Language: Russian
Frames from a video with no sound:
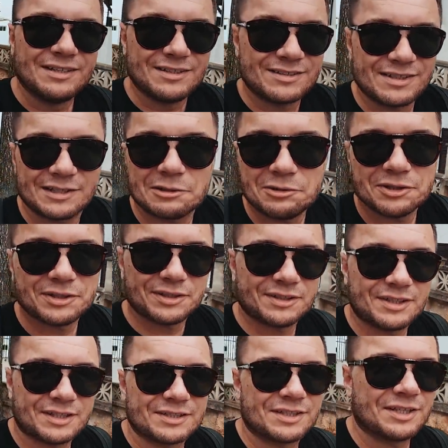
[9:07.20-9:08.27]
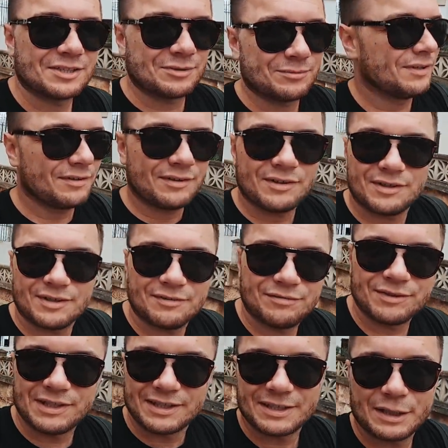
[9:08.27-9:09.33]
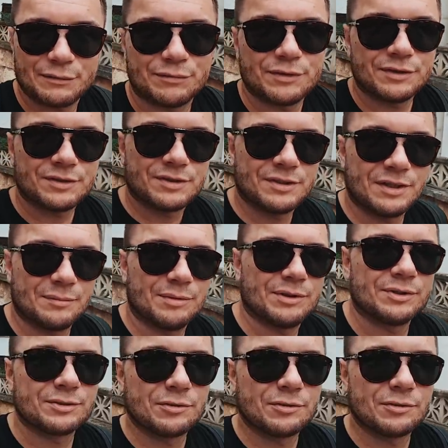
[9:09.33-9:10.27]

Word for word: незаконные, так скажем, э, фотографии с неба с